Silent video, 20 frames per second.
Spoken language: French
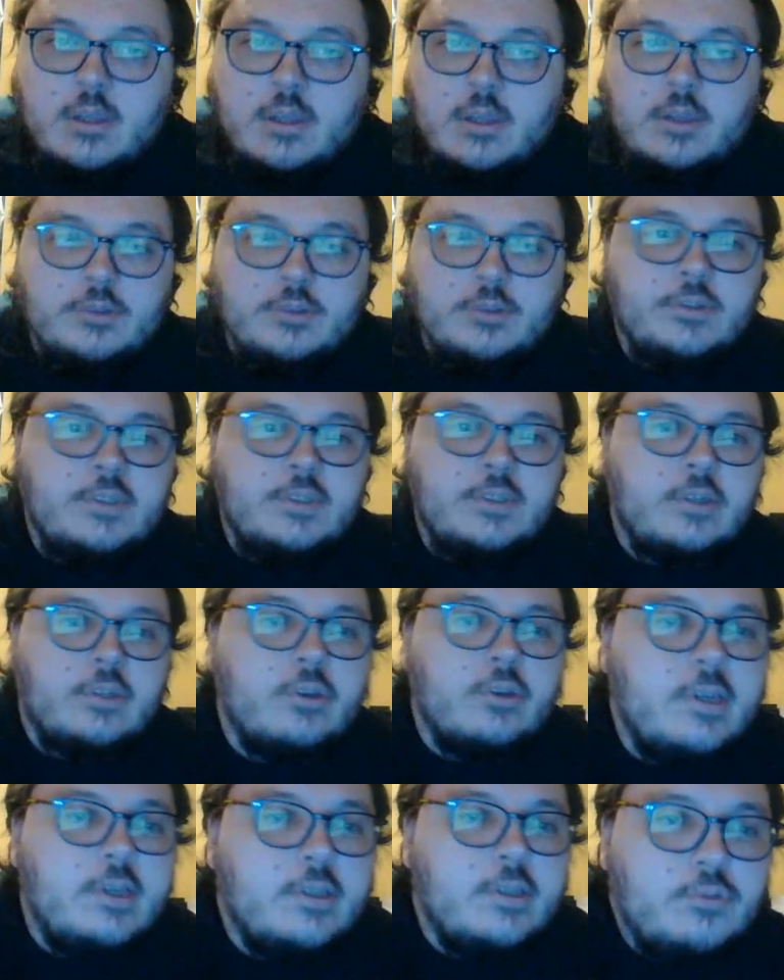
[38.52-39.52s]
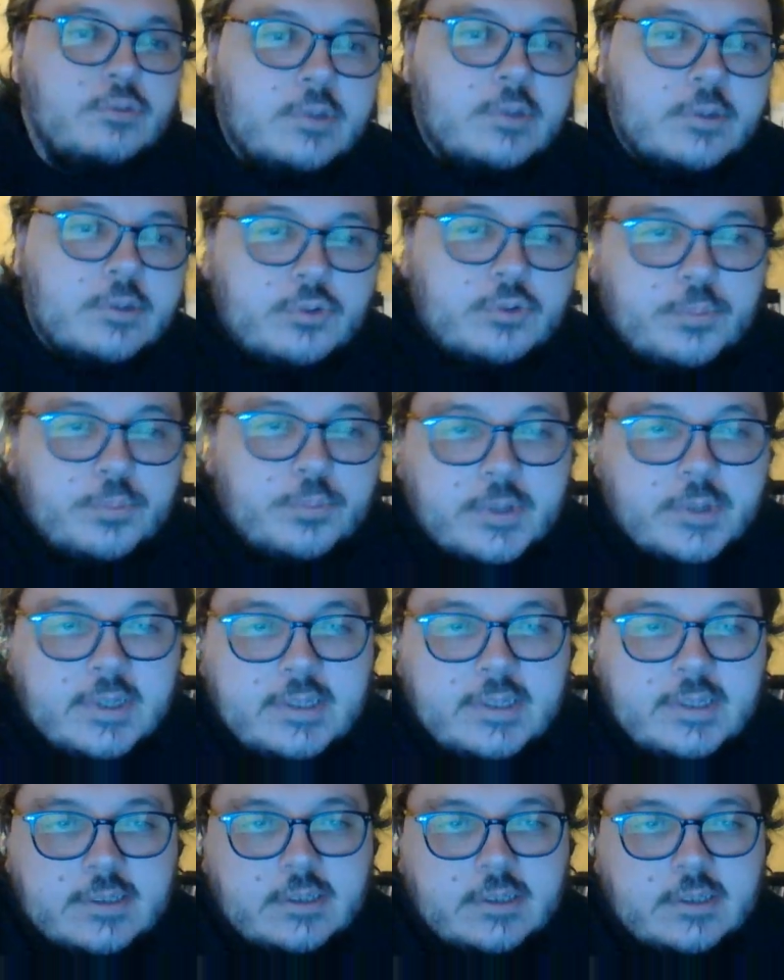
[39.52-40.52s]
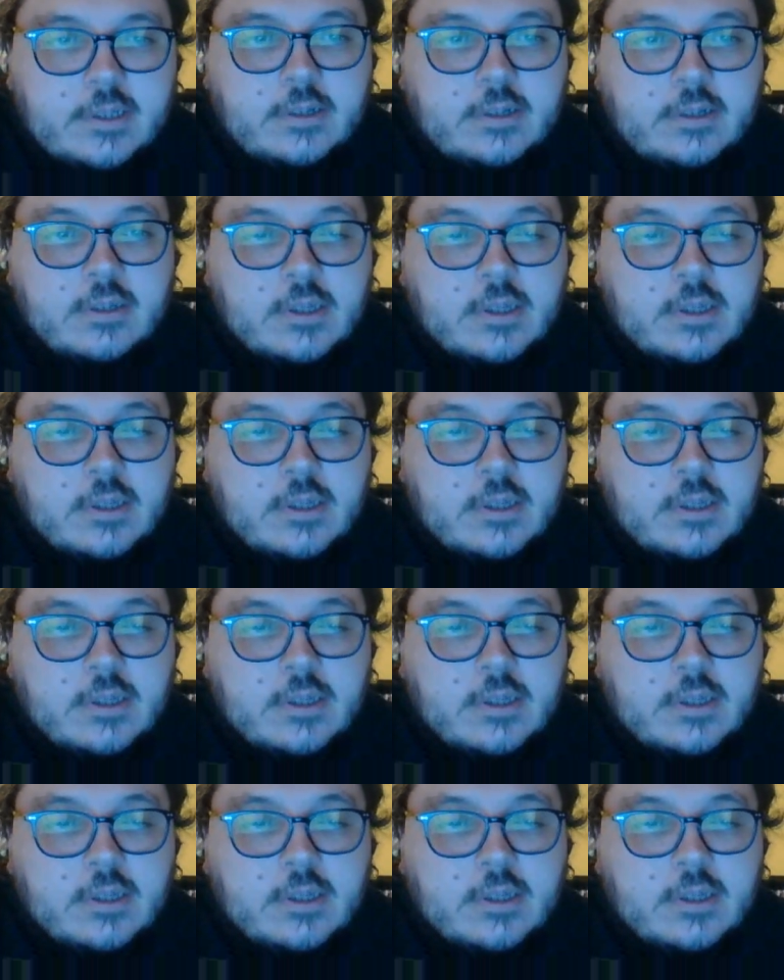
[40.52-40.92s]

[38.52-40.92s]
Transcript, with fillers: The Circle est une entreprise euh,